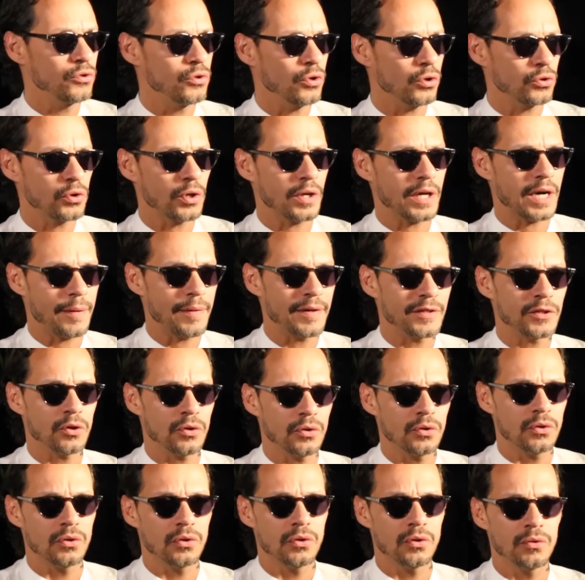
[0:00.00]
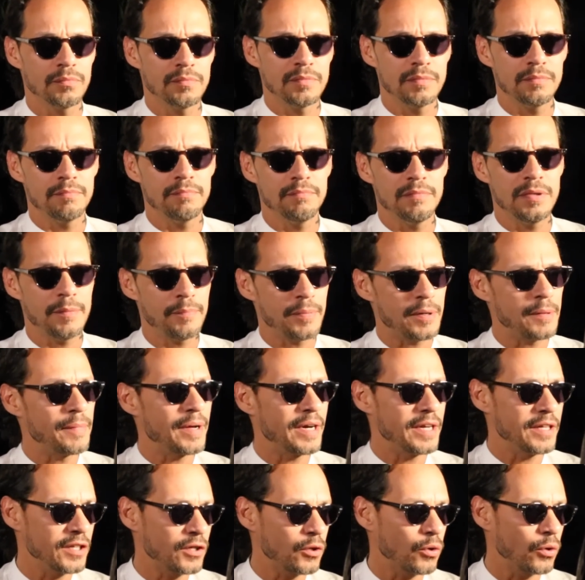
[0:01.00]
Yo estoy grabando mi
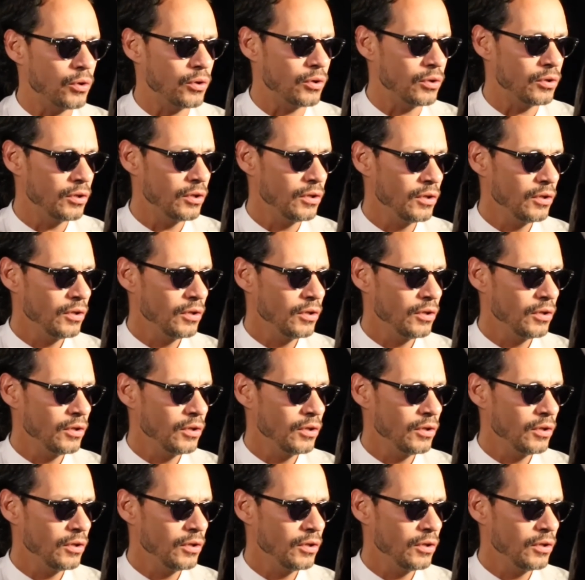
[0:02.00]
primer disco